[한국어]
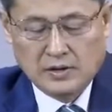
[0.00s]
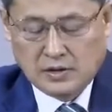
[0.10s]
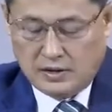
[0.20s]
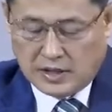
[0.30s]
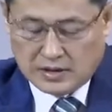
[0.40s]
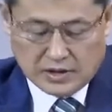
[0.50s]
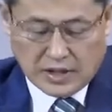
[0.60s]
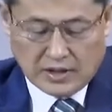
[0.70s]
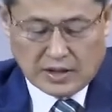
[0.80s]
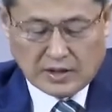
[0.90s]
그러나 그
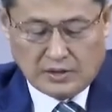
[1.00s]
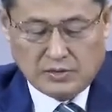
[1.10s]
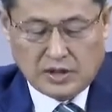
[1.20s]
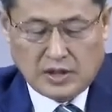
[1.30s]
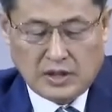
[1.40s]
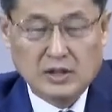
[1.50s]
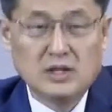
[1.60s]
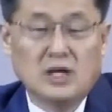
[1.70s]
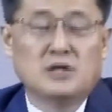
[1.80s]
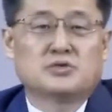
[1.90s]
생각 가운데
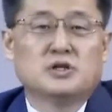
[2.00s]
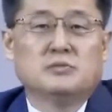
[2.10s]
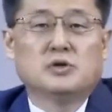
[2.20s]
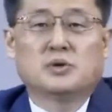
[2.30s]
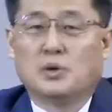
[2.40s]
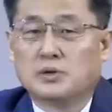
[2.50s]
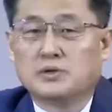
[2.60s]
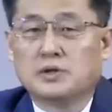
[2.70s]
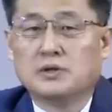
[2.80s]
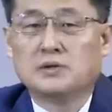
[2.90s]
예수님을 꼭 어떻게요?